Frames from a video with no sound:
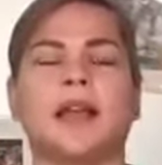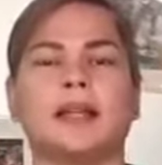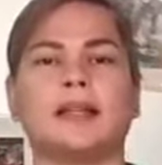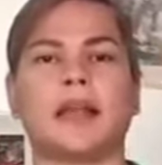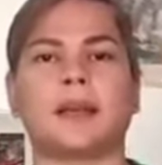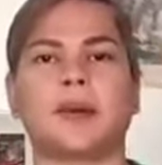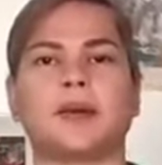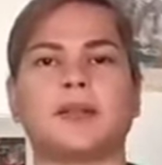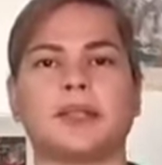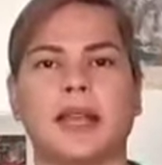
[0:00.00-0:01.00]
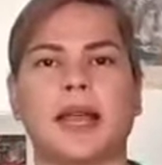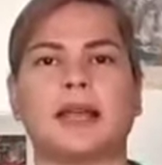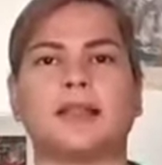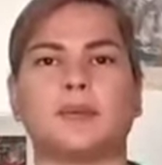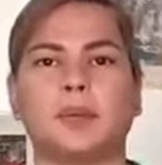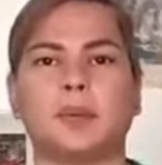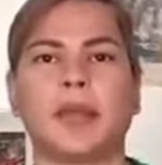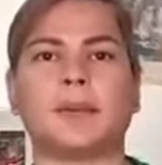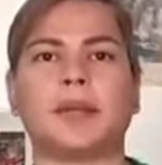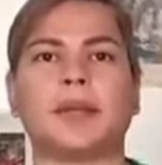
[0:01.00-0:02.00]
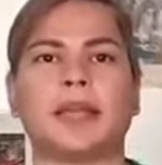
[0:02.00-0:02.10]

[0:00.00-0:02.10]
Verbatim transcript: ang Davao sa lahat ng problema na